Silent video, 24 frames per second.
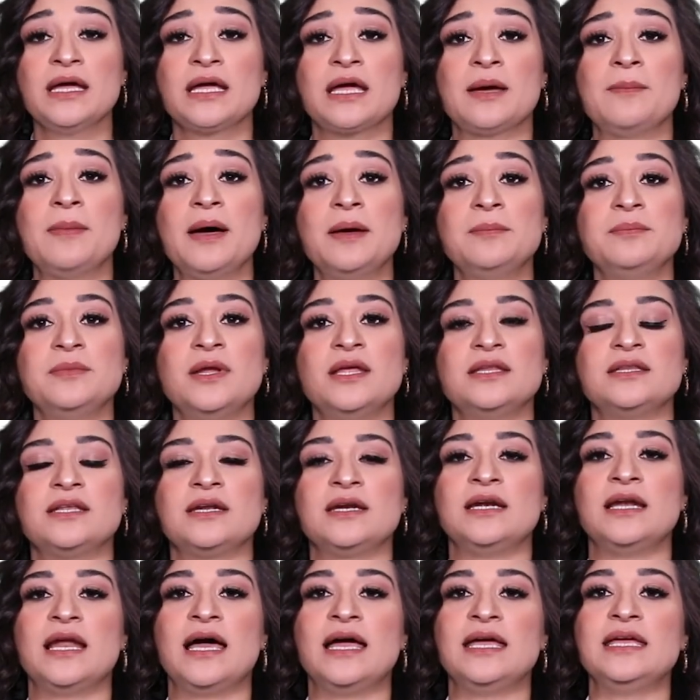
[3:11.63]
كمان بنقدر
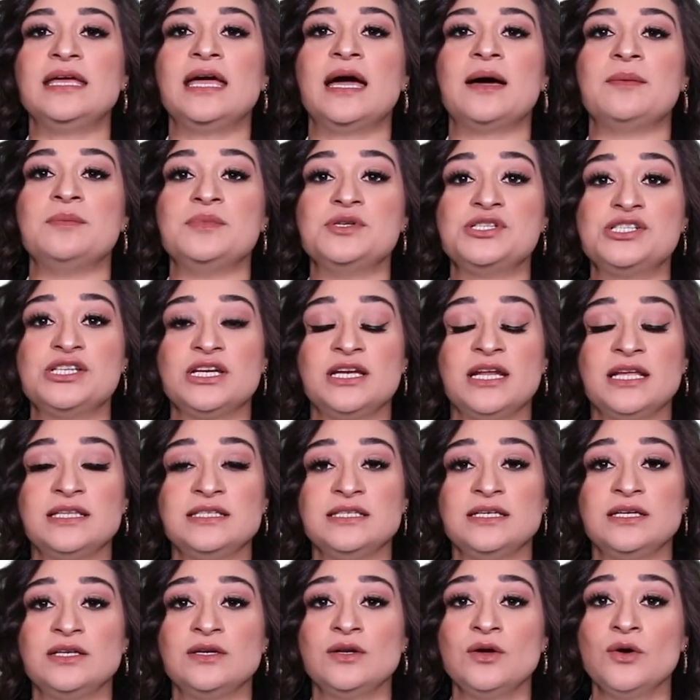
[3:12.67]
نلاقيها
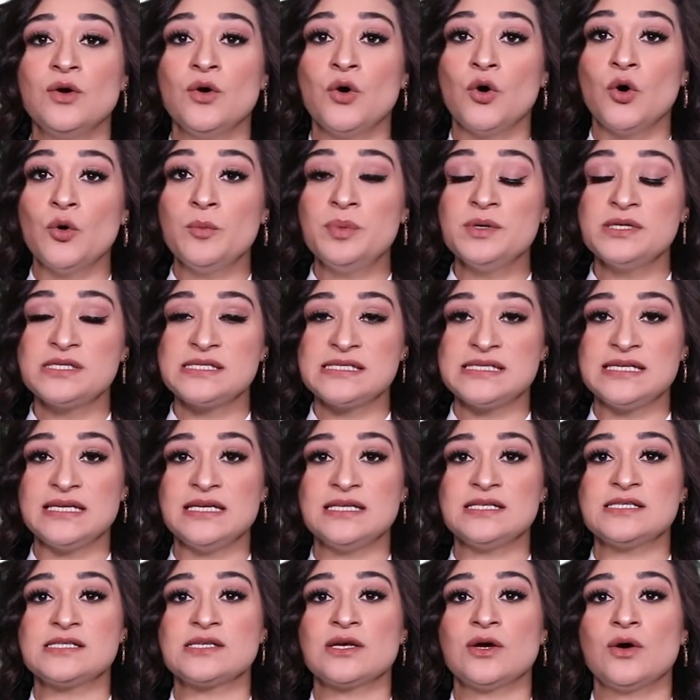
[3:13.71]
بالجيلاتين
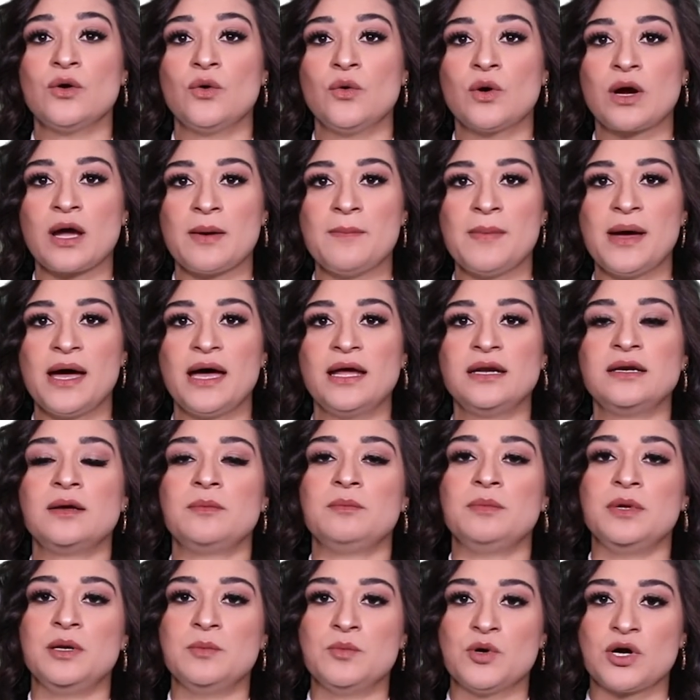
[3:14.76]
وبالسيدز وكمان
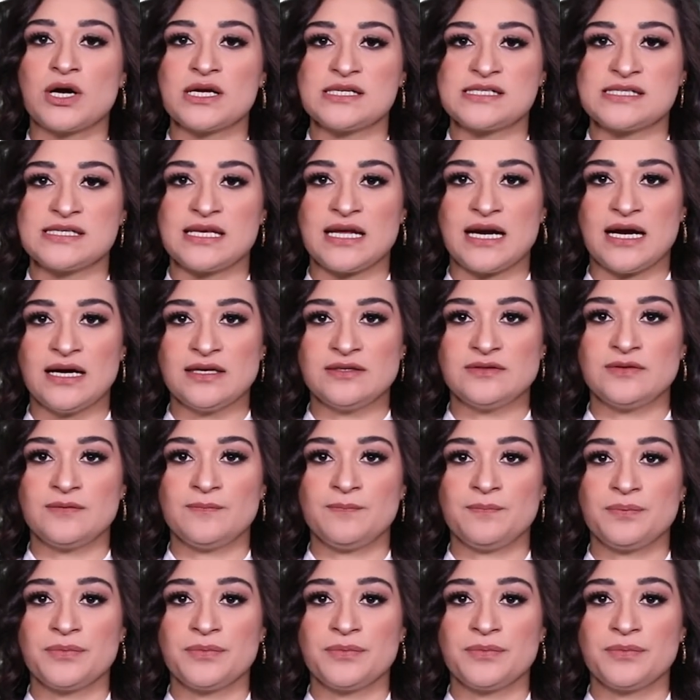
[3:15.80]
بالمكسرات